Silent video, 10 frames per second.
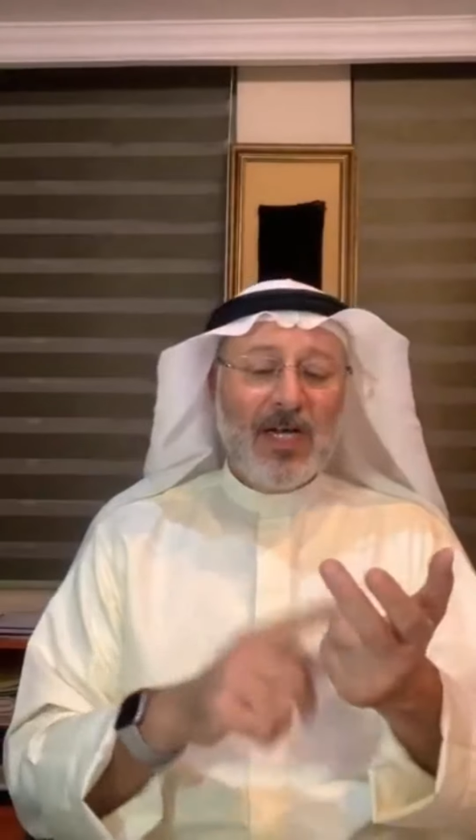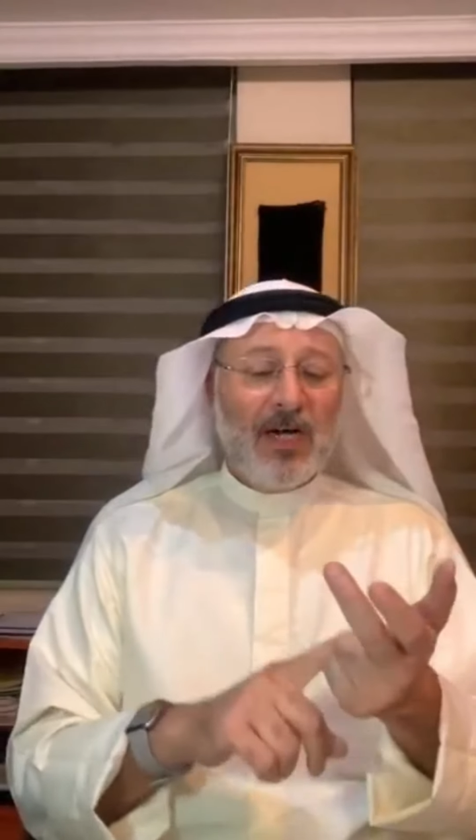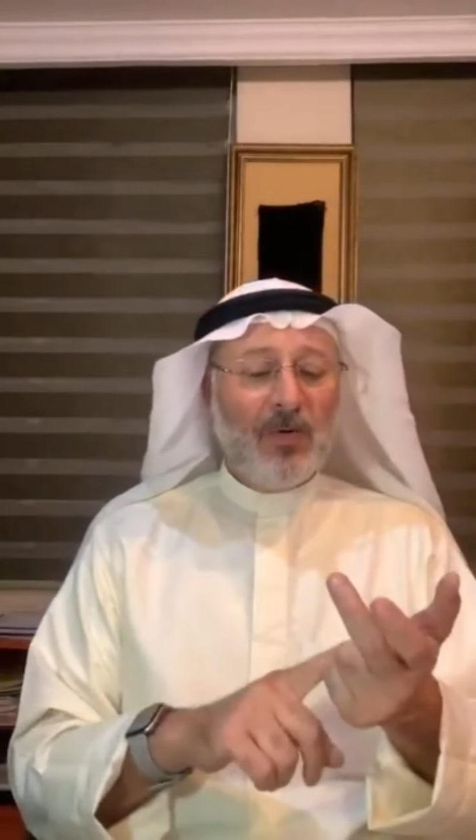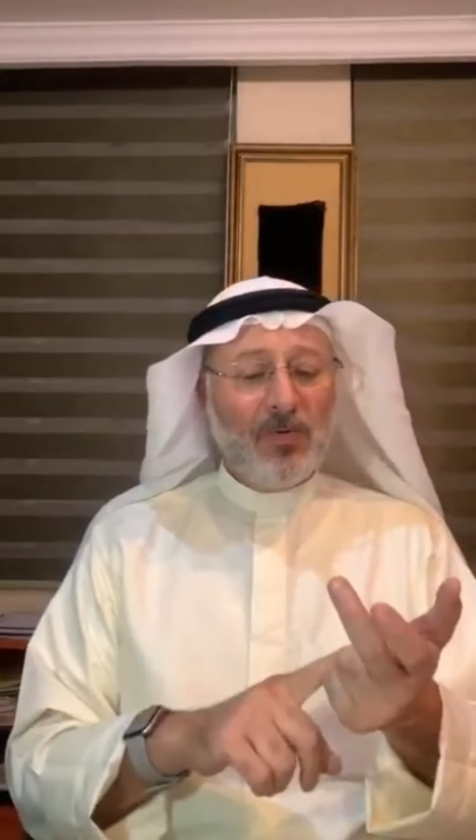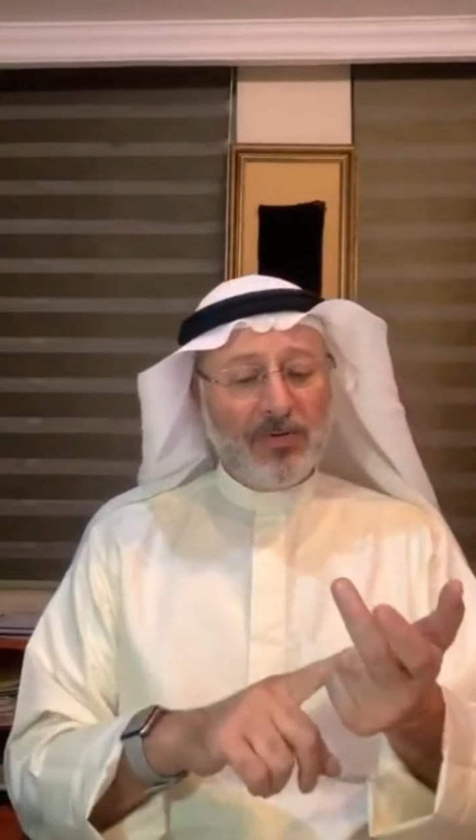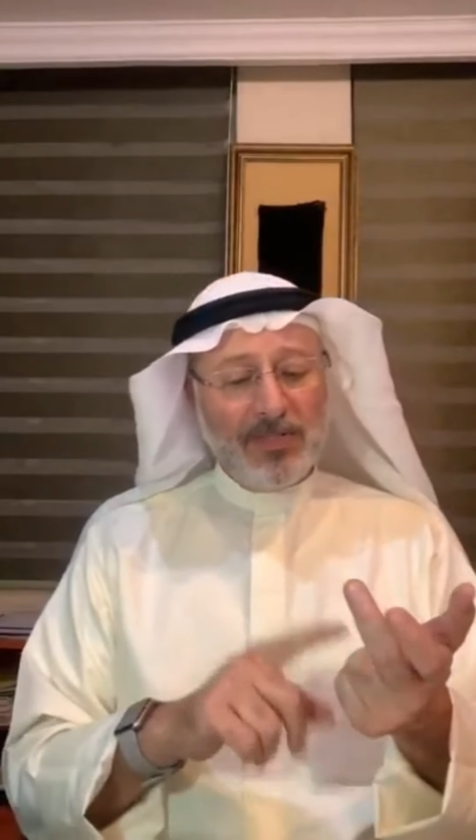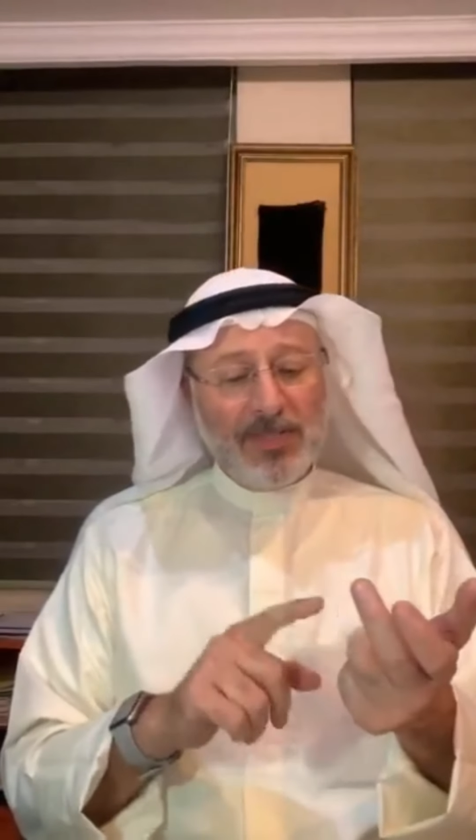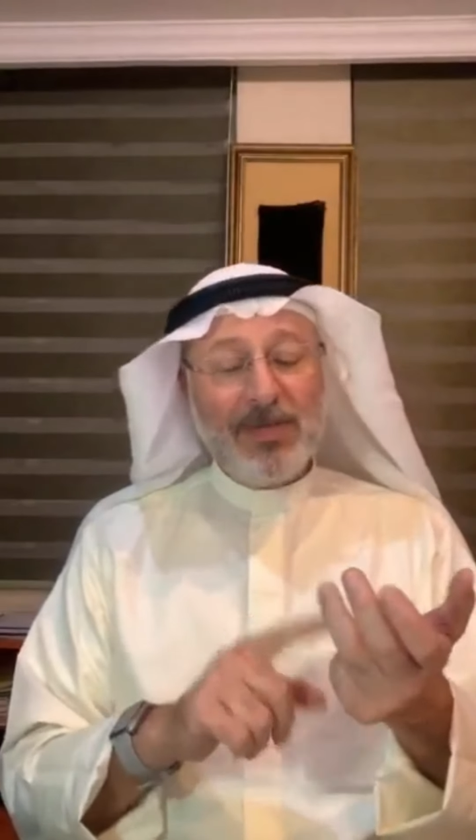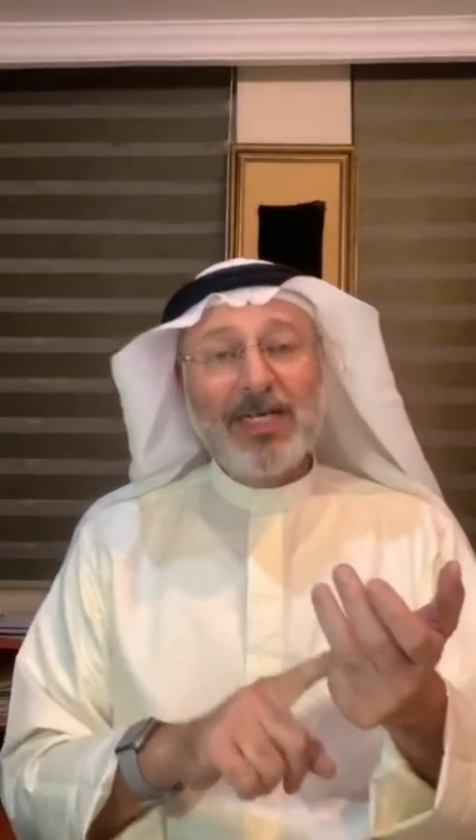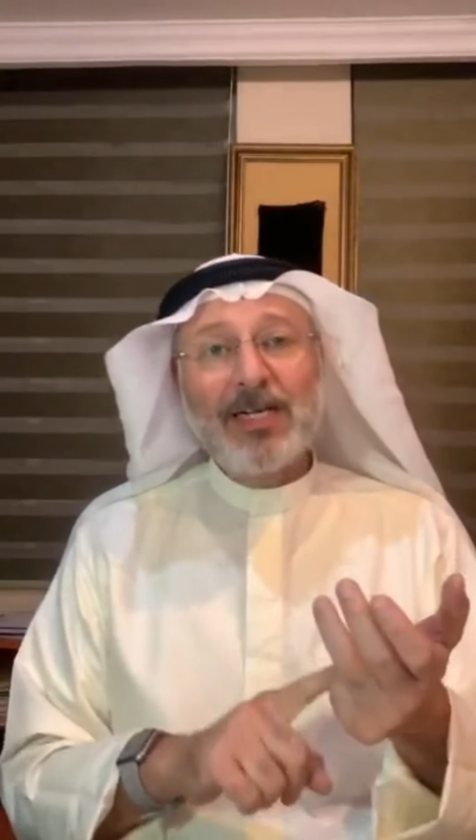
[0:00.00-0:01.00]
او
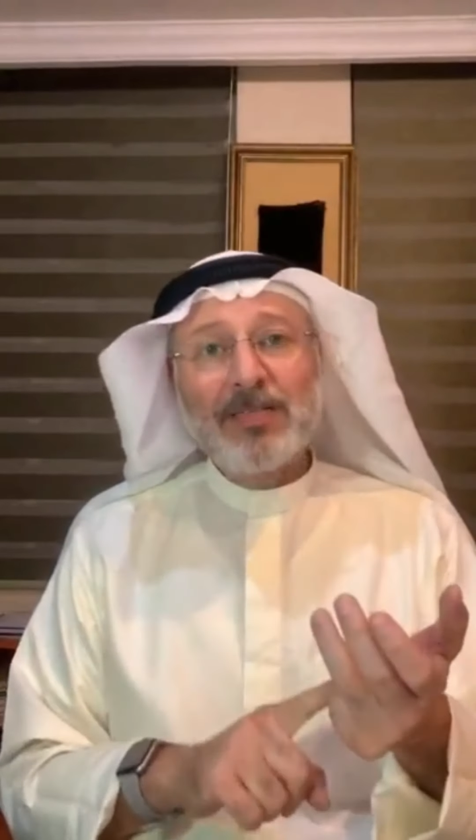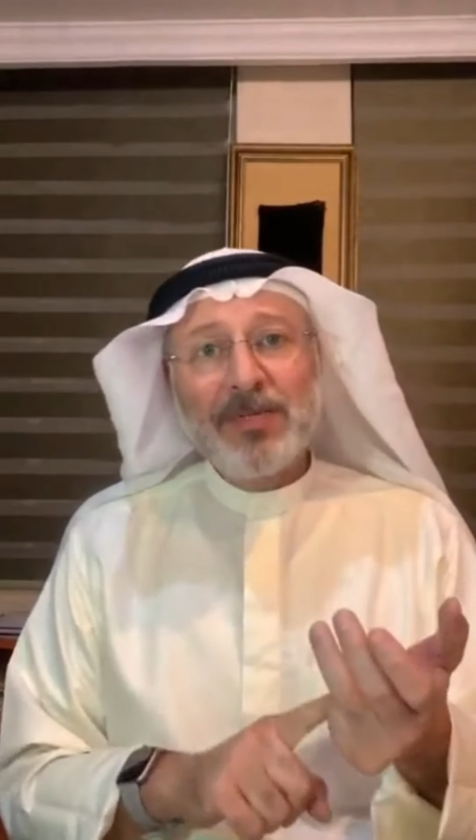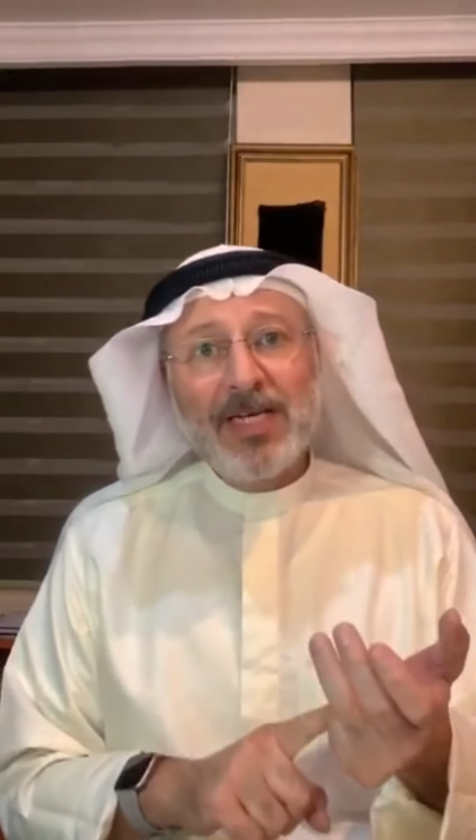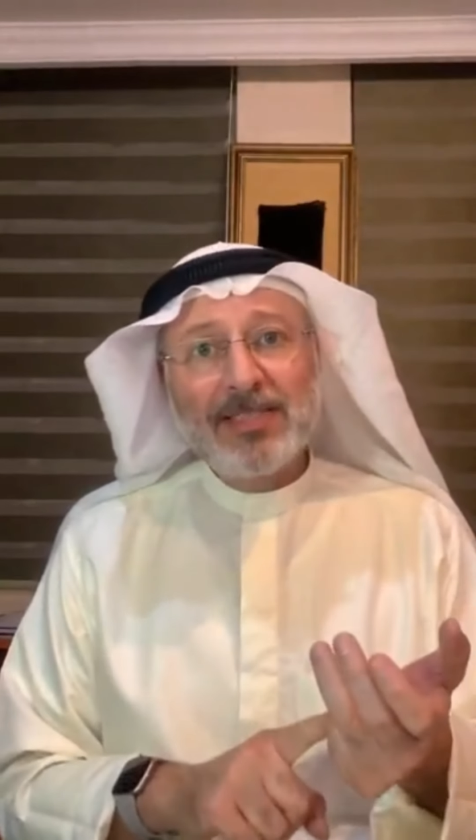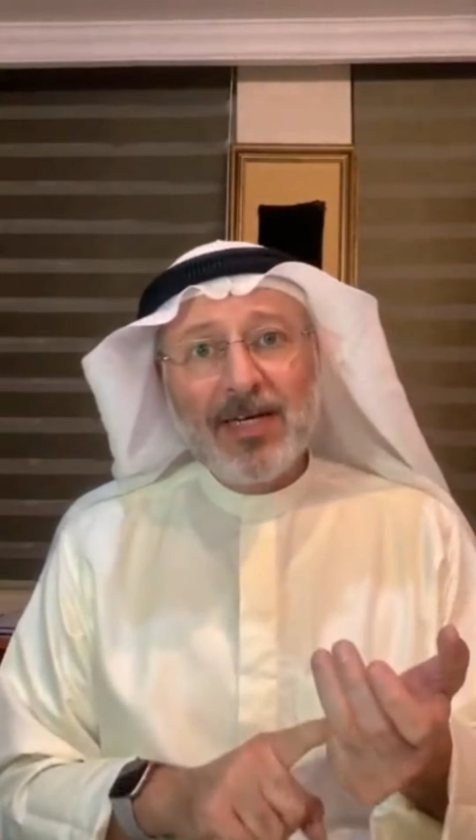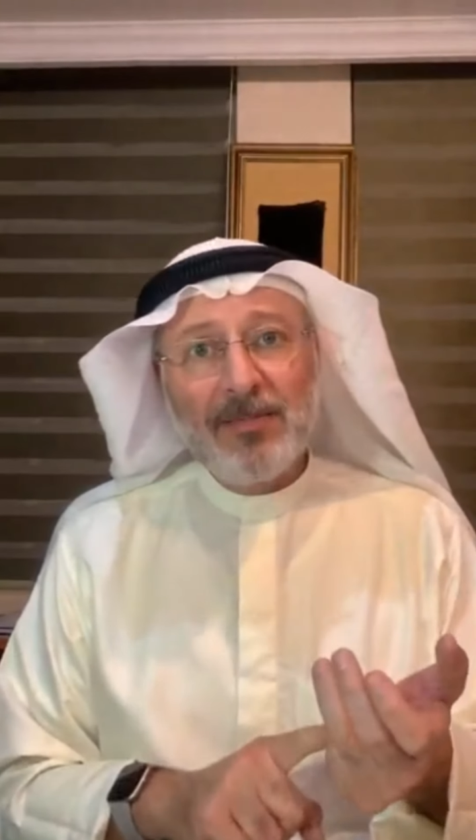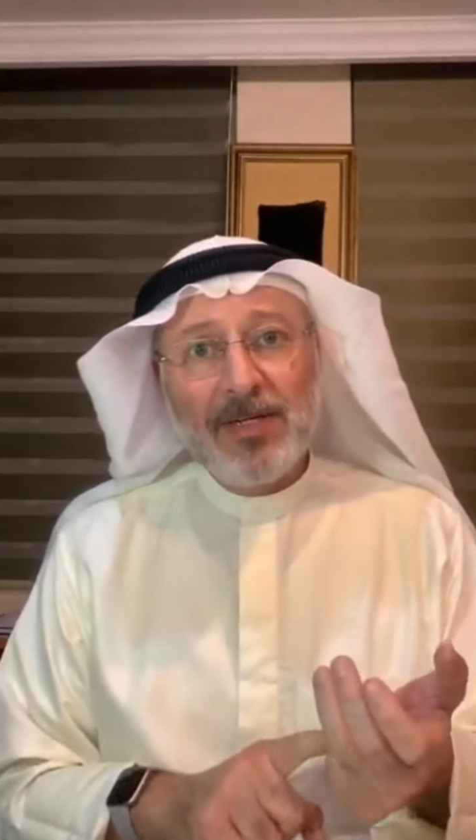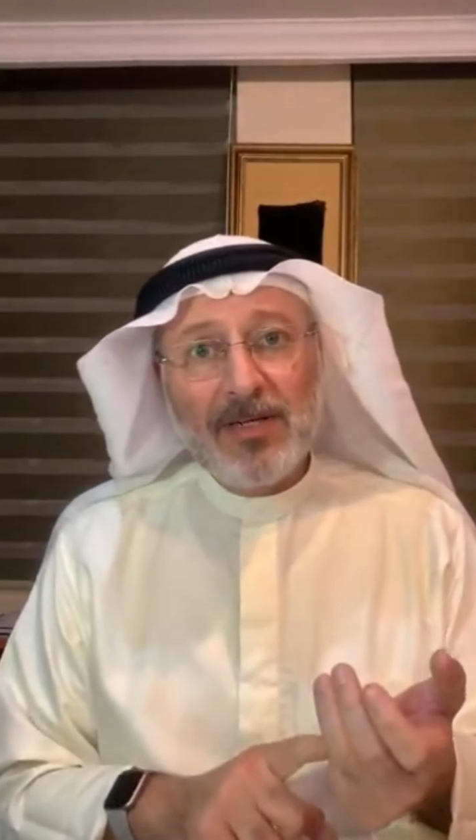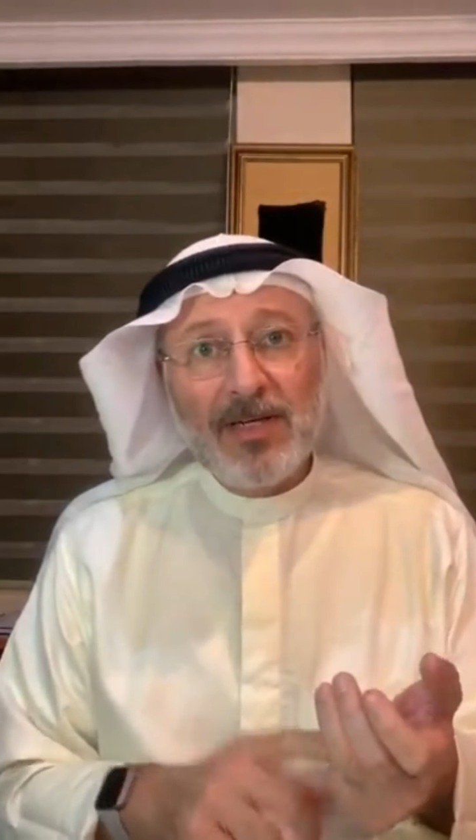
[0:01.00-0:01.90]
اذا ما كانت بيئه عمل